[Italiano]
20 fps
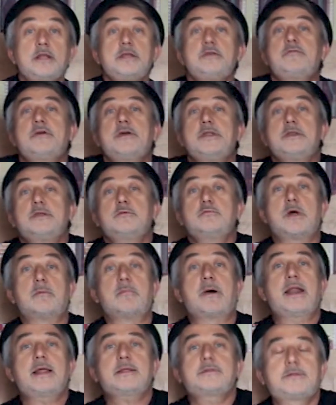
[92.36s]
gli venne
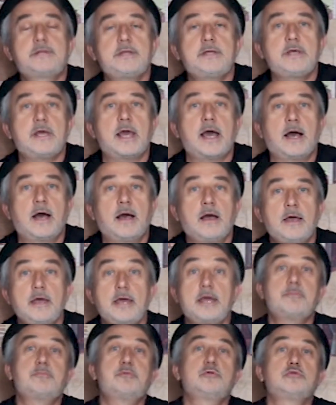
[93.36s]
una malattia
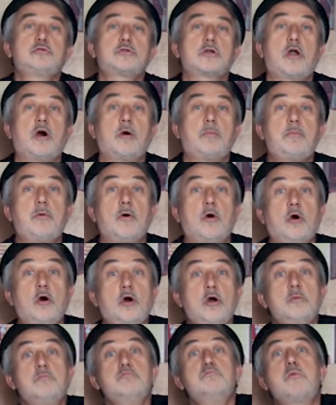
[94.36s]
e
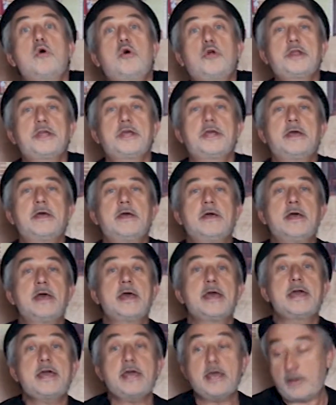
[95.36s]
purtroppo morì
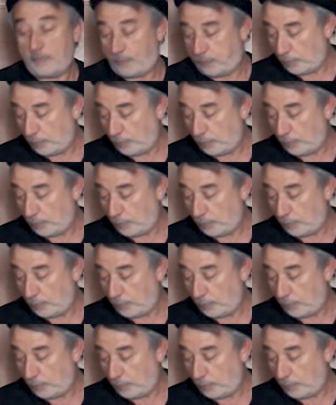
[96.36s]
e